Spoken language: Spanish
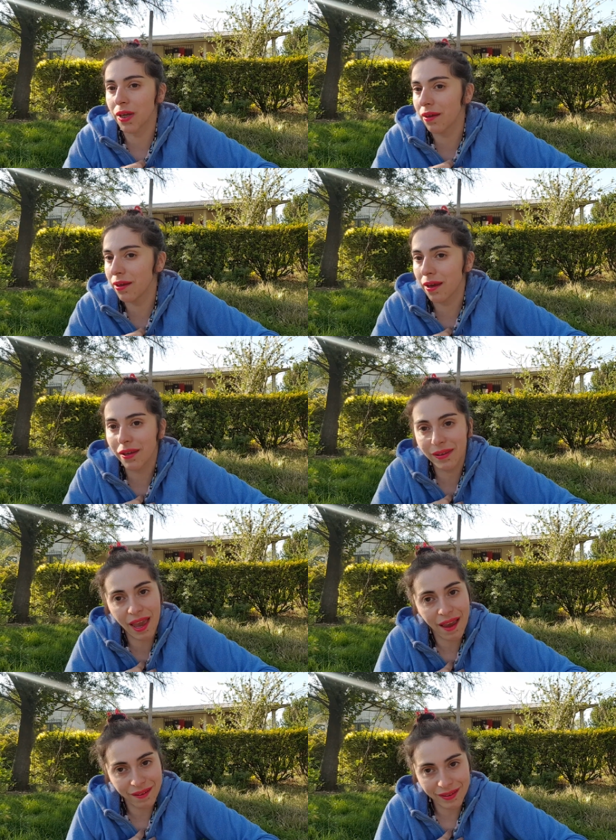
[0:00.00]
que, ¿qué? ¿Qué?
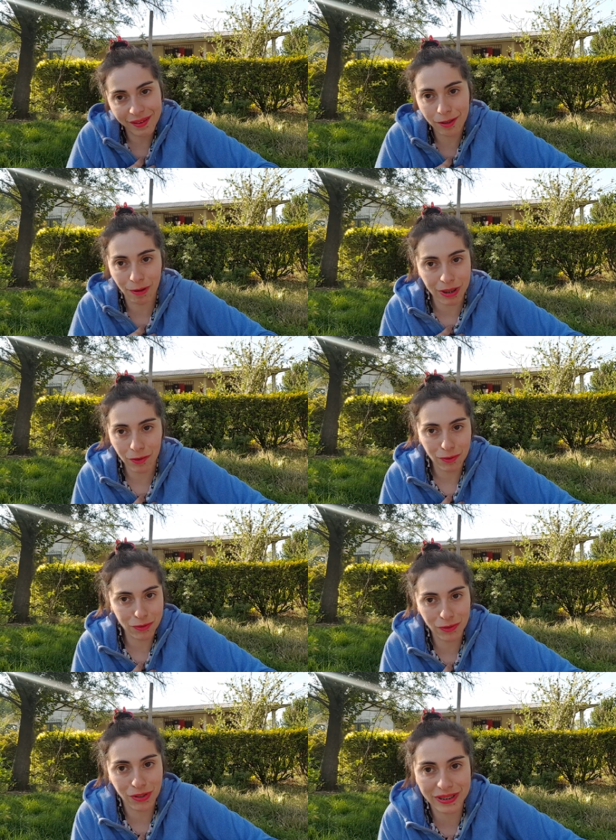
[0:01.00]
¿Cuándo?
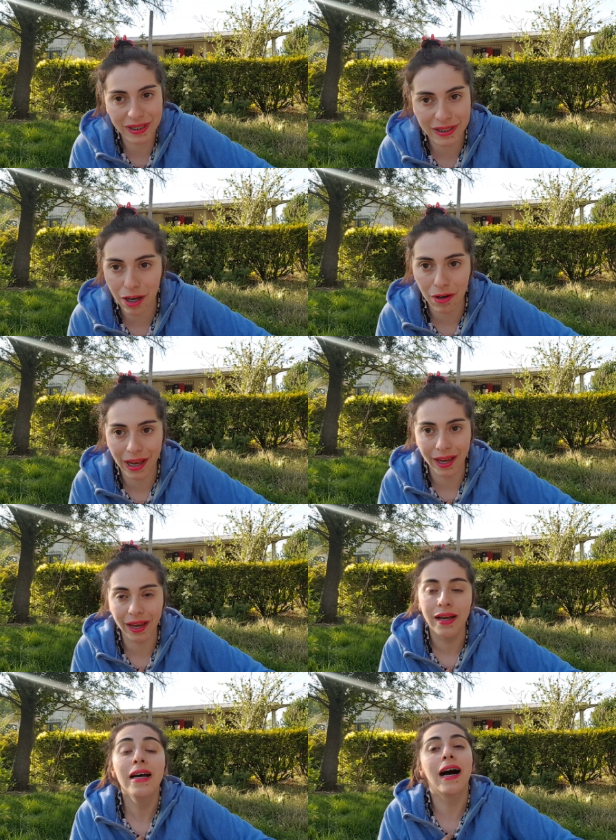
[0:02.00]
Yo no he rechazado la caja.